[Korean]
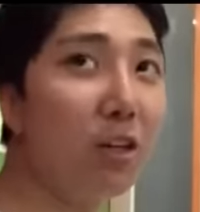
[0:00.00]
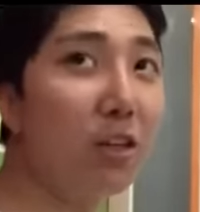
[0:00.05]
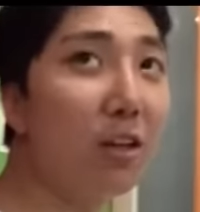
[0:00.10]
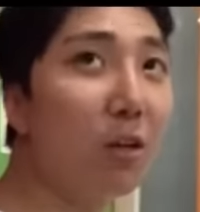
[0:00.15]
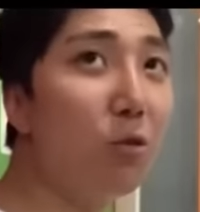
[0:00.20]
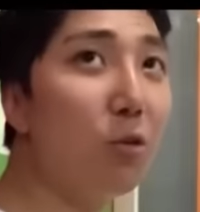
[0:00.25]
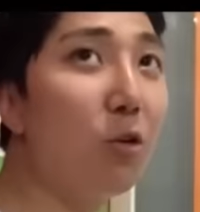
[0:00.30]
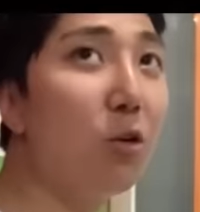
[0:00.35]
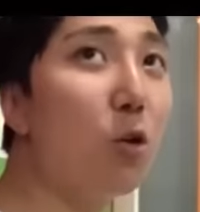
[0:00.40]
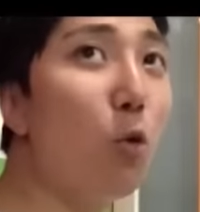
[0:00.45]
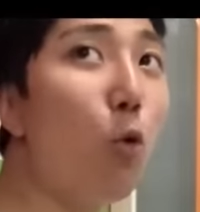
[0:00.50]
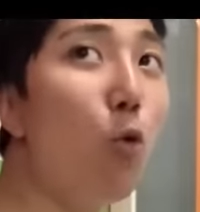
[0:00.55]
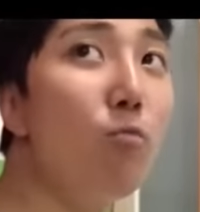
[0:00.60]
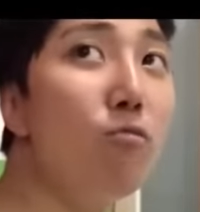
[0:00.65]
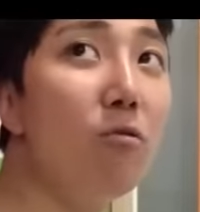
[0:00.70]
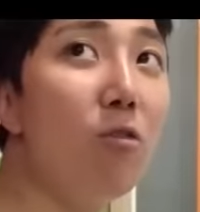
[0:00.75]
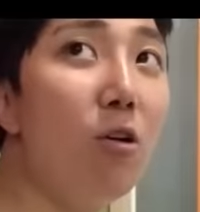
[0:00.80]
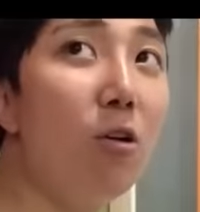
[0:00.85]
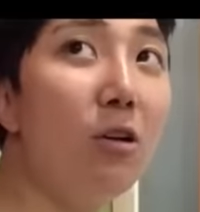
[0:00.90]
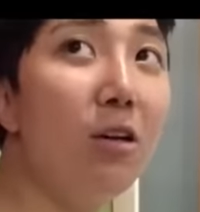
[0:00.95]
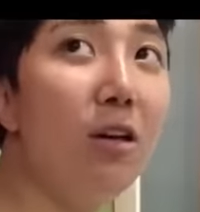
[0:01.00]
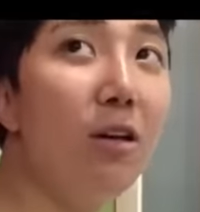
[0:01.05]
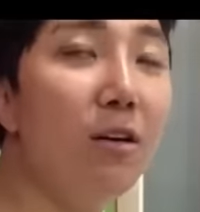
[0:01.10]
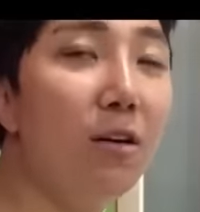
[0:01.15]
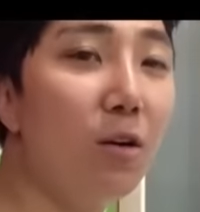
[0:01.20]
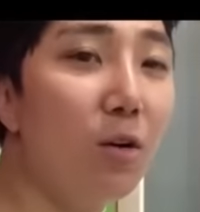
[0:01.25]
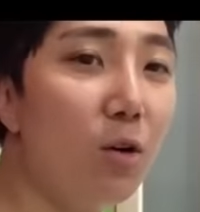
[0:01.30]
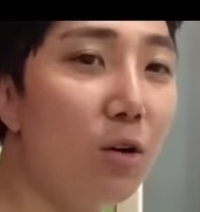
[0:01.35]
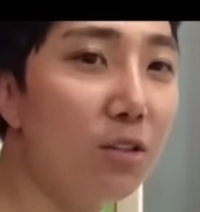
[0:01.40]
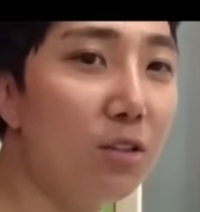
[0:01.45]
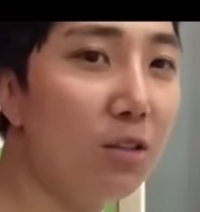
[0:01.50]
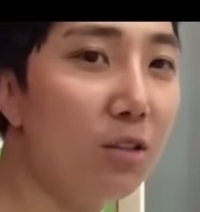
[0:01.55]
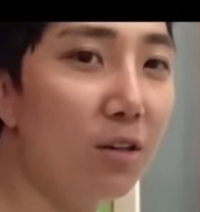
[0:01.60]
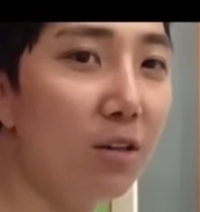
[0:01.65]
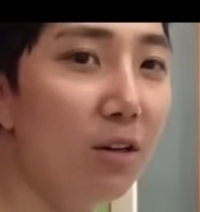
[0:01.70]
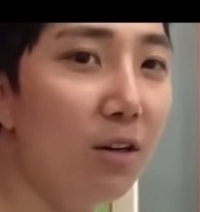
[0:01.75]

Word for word: 여기 5분 거리에요 거기서.